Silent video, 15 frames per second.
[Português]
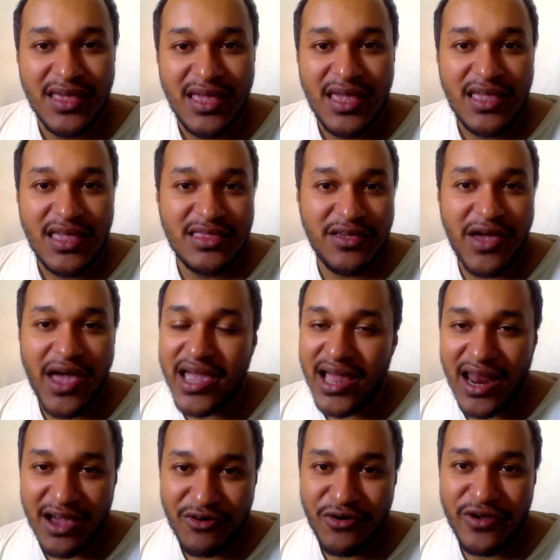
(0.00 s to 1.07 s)
Então é
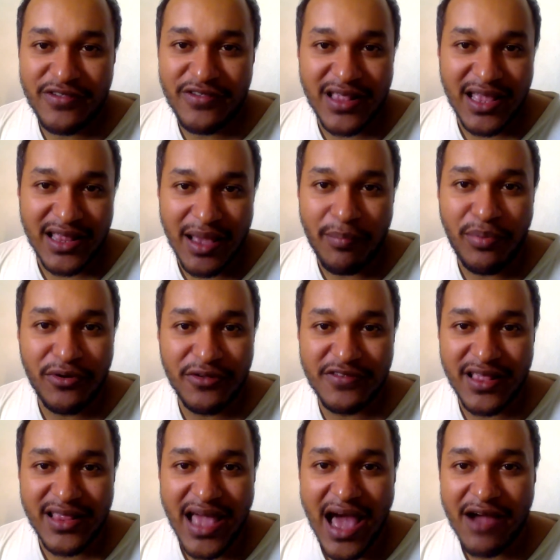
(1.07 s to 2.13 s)
aquela coisa, né? Da poça
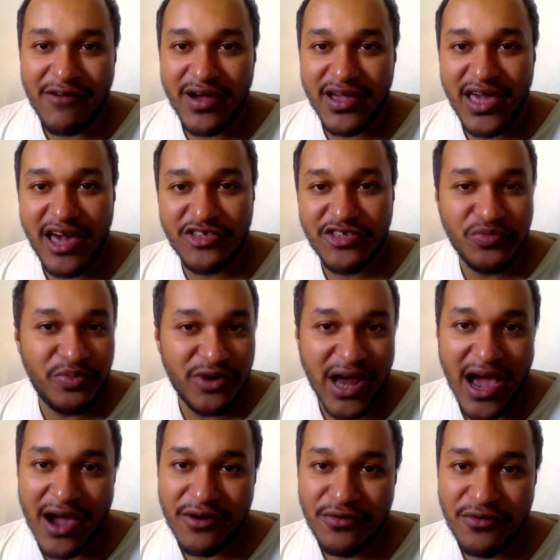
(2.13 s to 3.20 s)
d'água que acha o
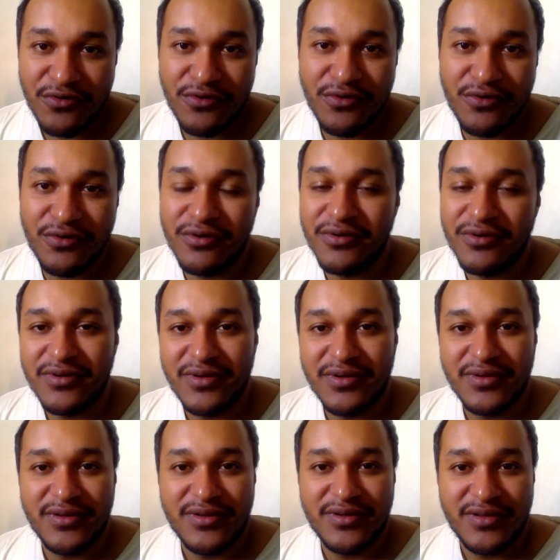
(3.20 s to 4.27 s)
buraco
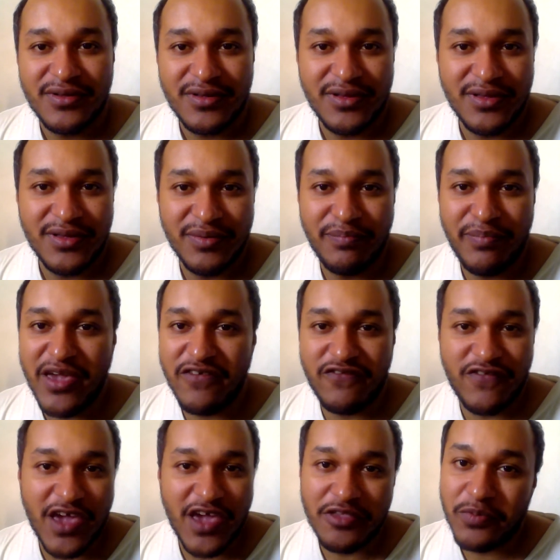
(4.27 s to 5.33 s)

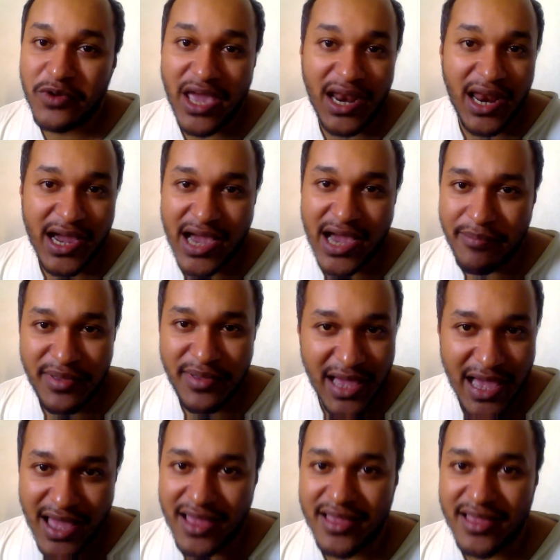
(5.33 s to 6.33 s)
perfeito porque ela cabe lá.